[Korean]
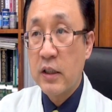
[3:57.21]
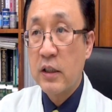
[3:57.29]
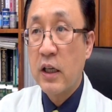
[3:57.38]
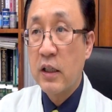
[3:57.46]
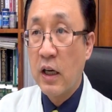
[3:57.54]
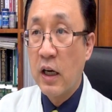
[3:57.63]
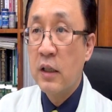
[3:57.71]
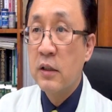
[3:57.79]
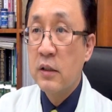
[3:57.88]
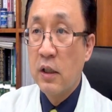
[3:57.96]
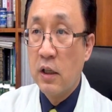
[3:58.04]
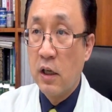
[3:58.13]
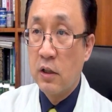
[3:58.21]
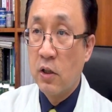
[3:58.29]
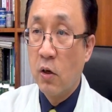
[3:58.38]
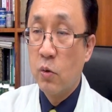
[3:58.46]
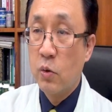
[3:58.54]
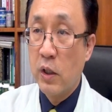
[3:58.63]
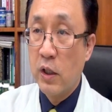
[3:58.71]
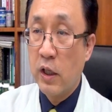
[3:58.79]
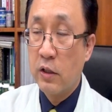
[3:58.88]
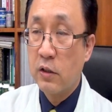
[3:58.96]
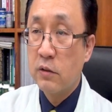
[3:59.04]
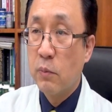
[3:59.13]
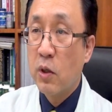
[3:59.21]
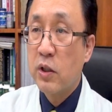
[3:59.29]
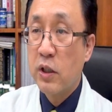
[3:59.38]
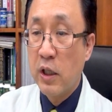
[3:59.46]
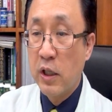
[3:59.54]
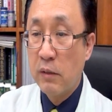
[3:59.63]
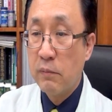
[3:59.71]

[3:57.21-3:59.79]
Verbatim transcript: 했다가 겨울이 돼서 먹기